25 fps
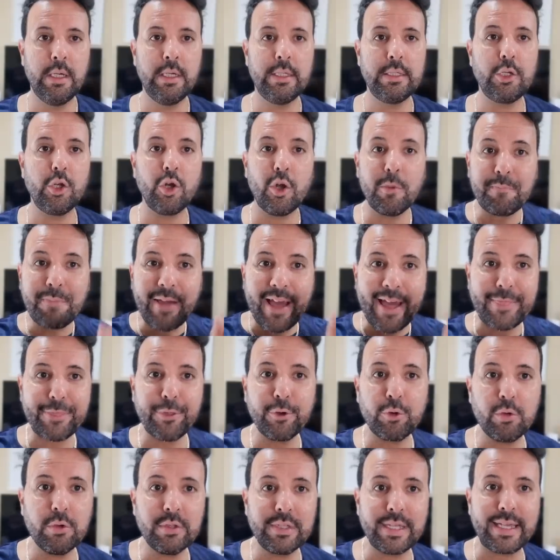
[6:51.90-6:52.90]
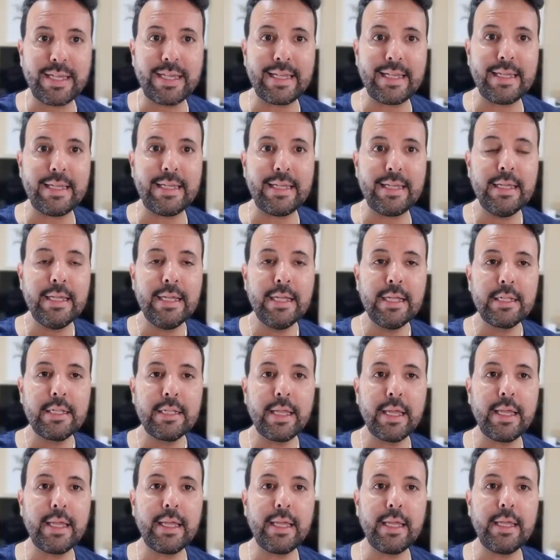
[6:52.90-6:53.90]
Tiene un pedazo de,
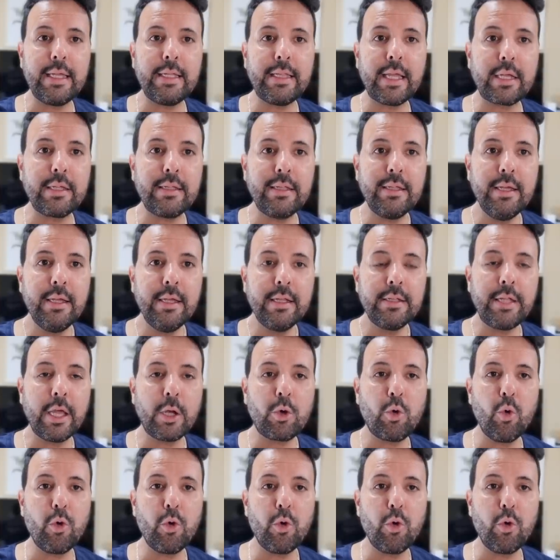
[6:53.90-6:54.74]
de,